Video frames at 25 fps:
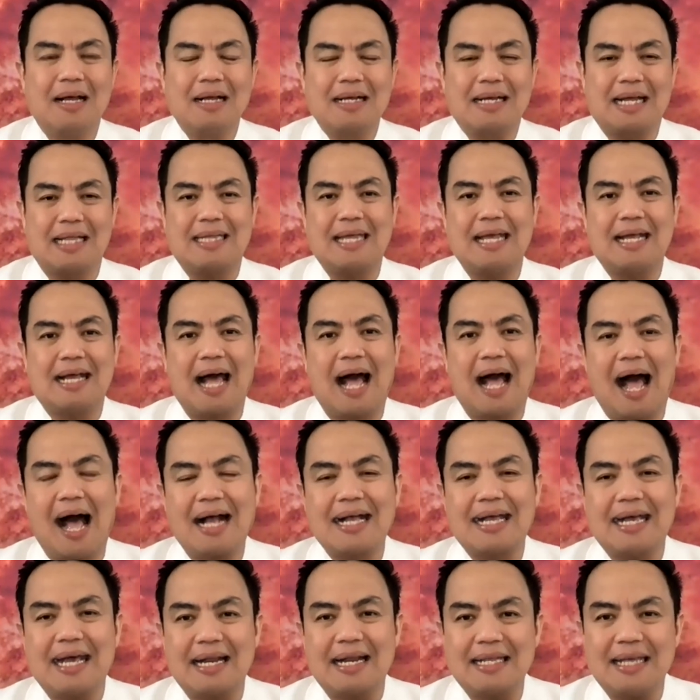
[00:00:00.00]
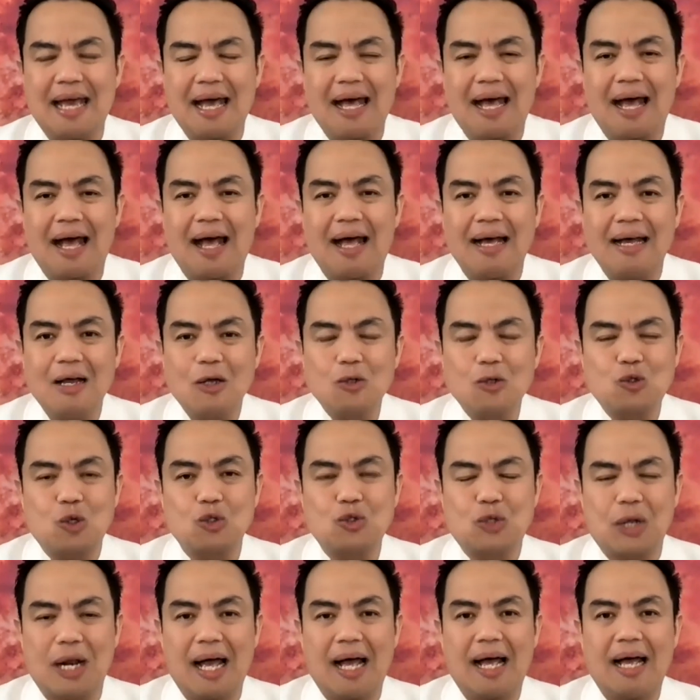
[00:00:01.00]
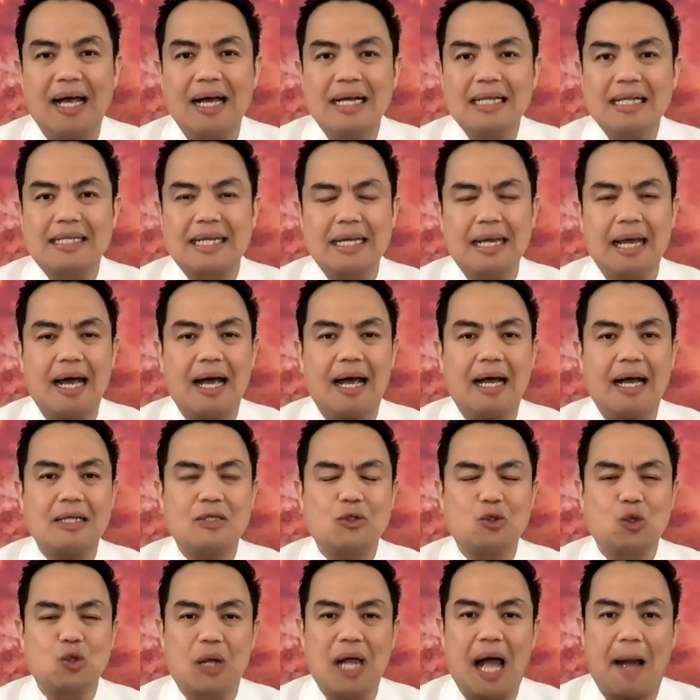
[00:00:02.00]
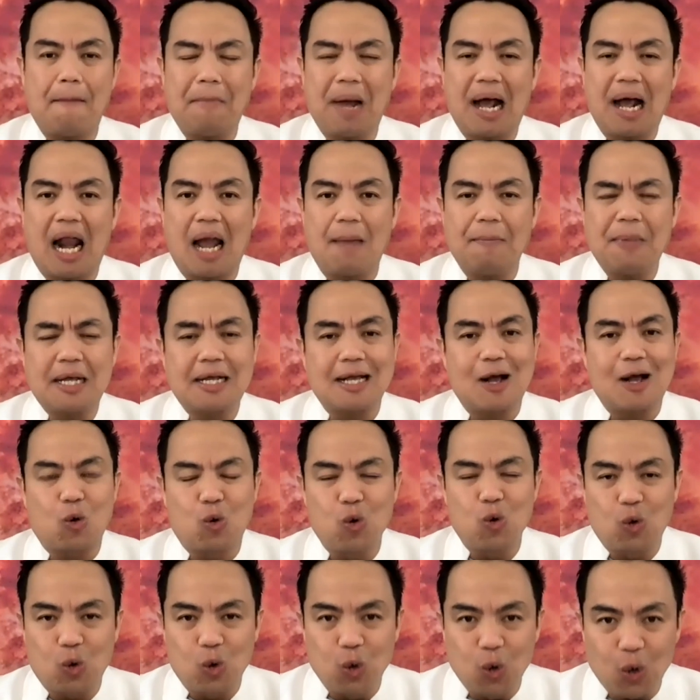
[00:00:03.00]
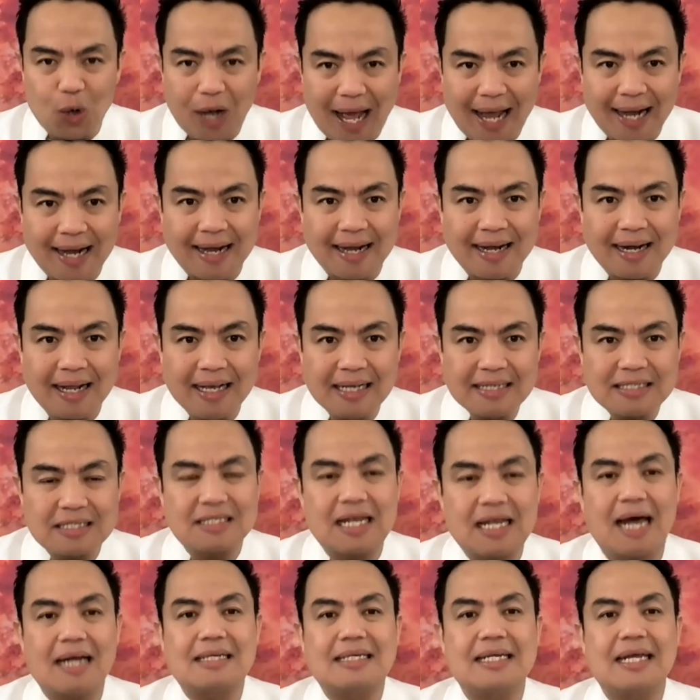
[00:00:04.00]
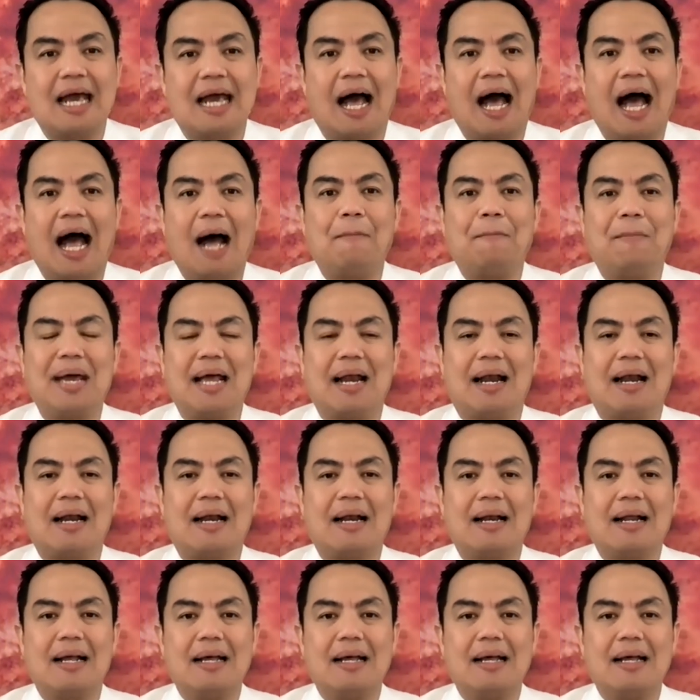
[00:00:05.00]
ketika akhirnya saudara dia juga mengalami keguguran saat dia hamil